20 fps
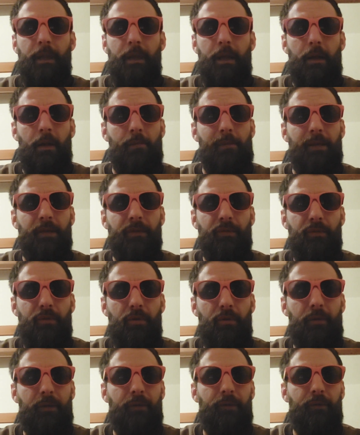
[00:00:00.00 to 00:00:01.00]
Alors bien sûr,
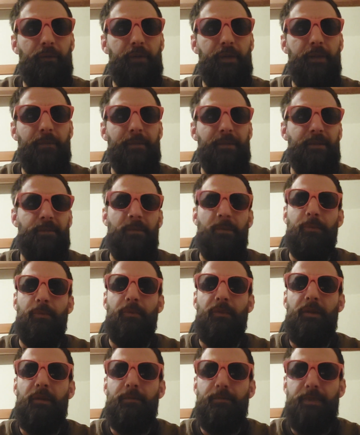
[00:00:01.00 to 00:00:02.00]
on va se dire, mais c'est pas
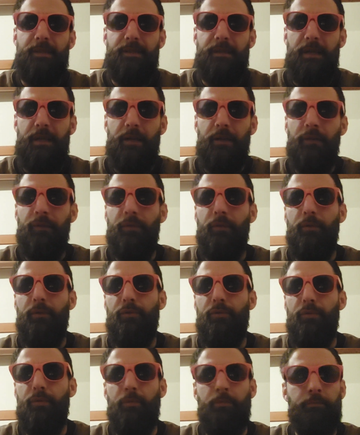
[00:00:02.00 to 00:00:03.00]
possible puisqu'il n'y a qu'un seul
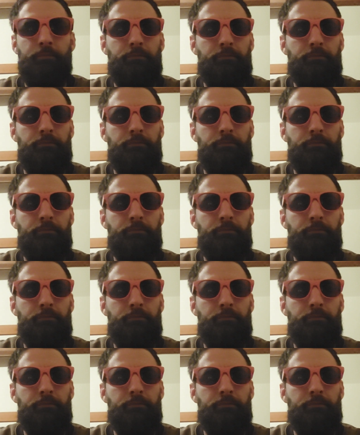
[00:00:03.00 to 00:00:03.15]
Dieu.